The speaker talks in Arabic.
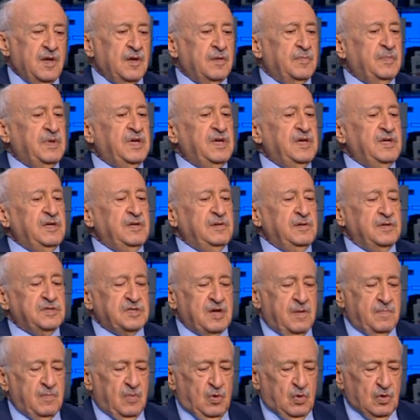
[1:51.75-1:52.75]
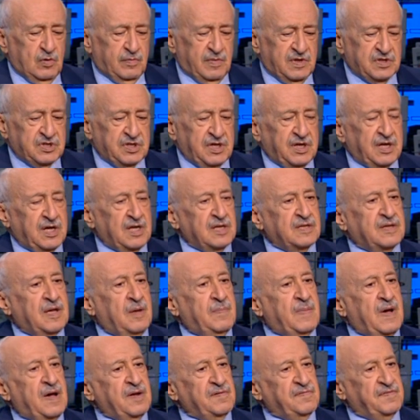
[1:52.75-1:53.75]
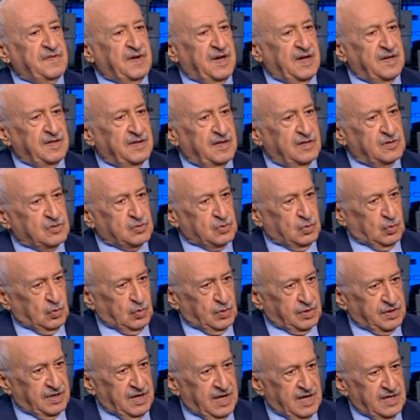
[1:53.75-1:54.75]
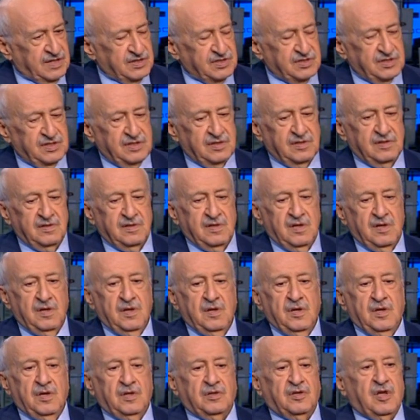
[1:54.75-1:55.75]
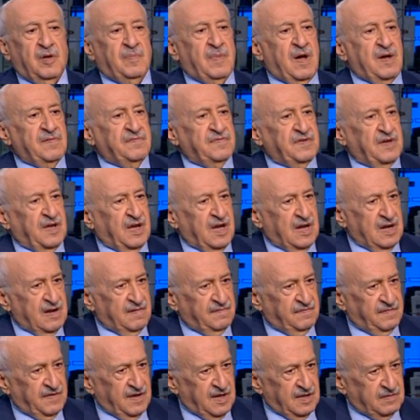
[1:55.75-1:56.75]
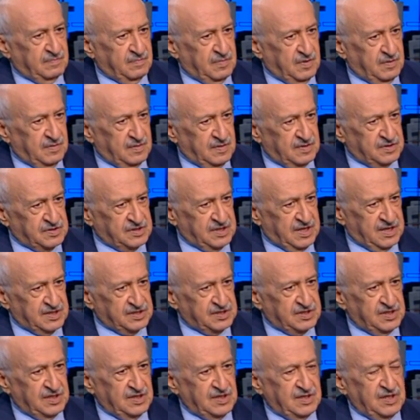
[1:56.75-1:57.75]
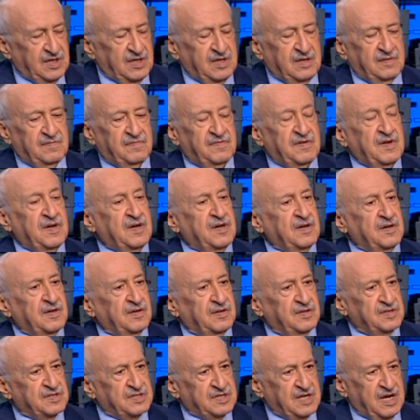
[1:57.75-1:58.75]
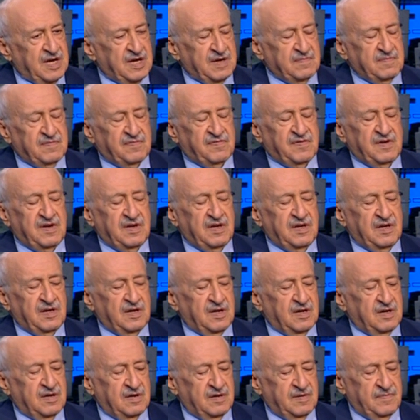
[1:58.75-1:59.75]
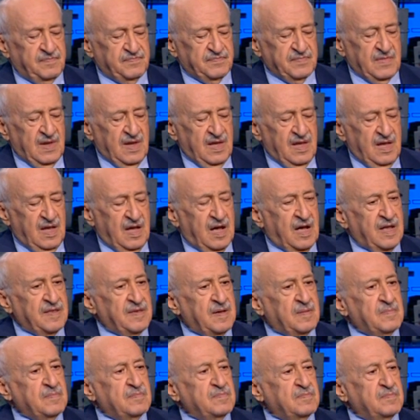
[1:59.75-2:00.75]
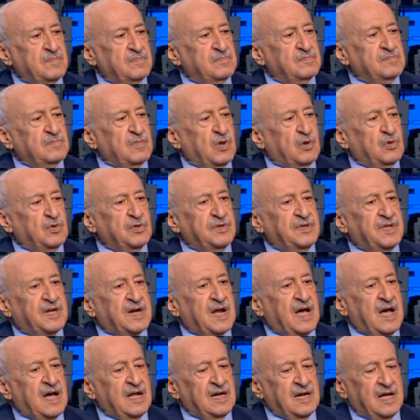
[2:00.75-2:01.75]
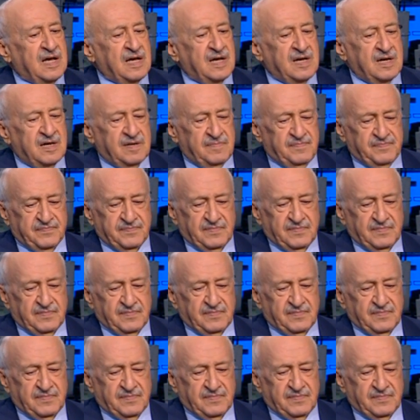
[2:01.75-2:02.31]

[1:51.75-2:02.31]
بيجمعوا المشاكل طبعا في عندنا شغل رئاسي طبعا في خلافات سياسية في انقسام في آه، عدم قدرة على